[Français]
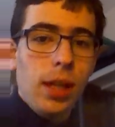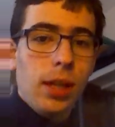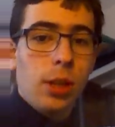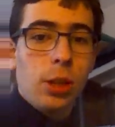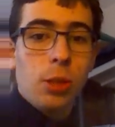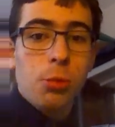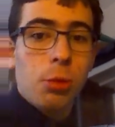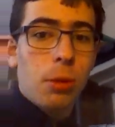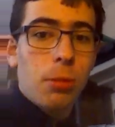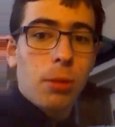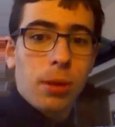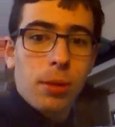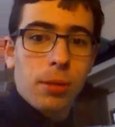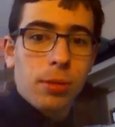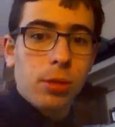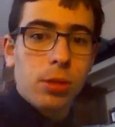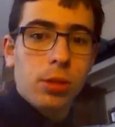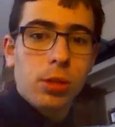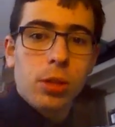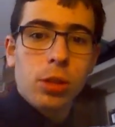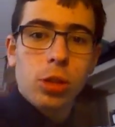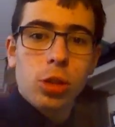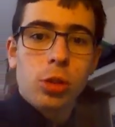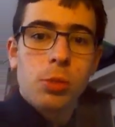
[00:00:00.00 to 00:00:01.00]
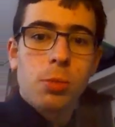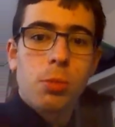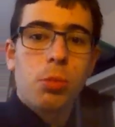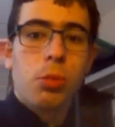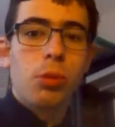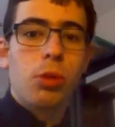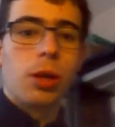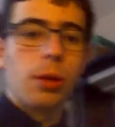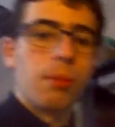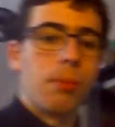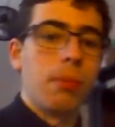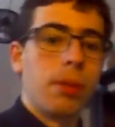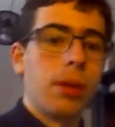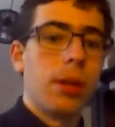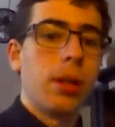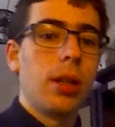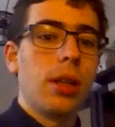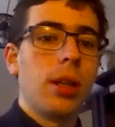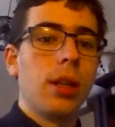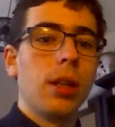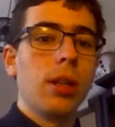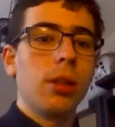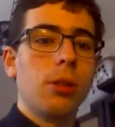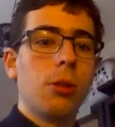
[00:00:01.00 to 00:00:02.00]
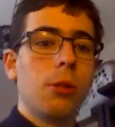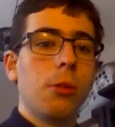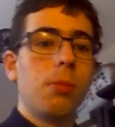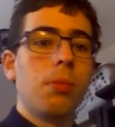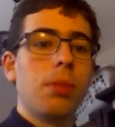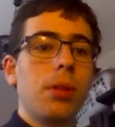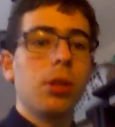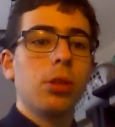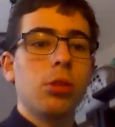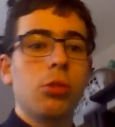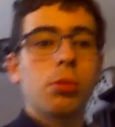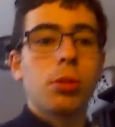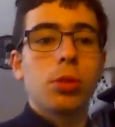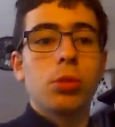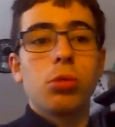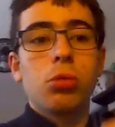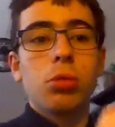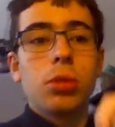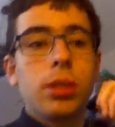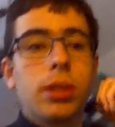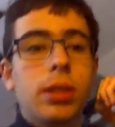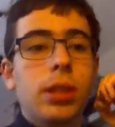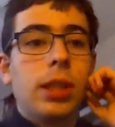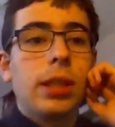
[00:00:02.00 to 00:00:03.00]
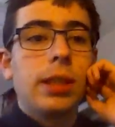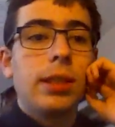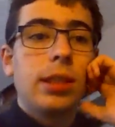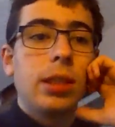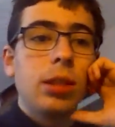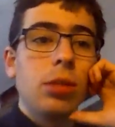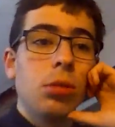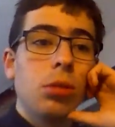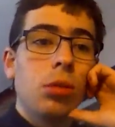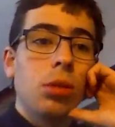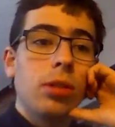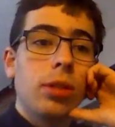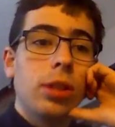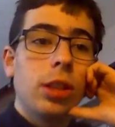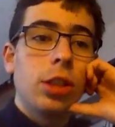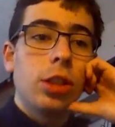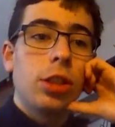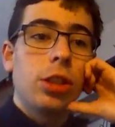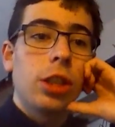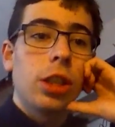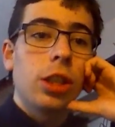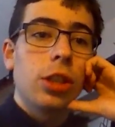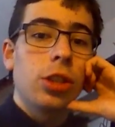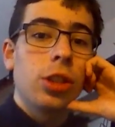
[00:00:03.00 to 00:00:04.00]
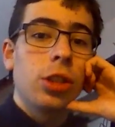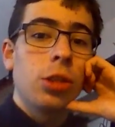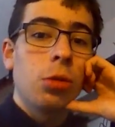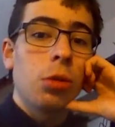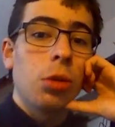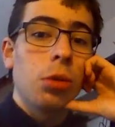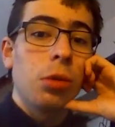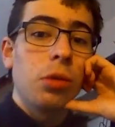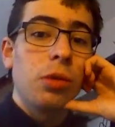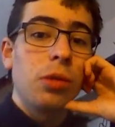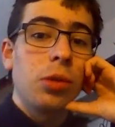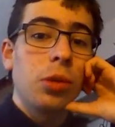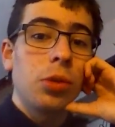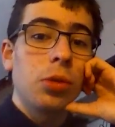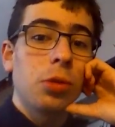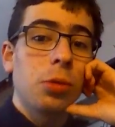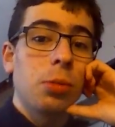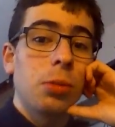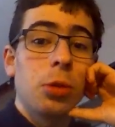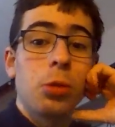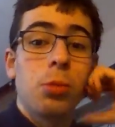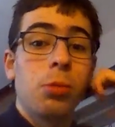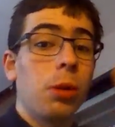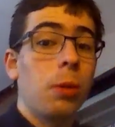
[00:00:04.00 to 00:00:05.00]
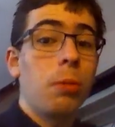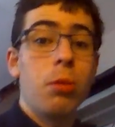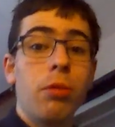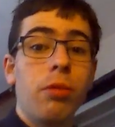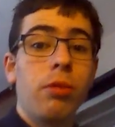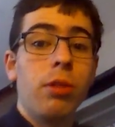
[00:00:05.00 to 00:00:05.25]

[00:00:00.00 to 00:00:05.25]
je pourrais pas. Non, je pourrais pas. Au pire, je pourrais toujours essayer de retélécharger World of Tanks, mais je pourrais plus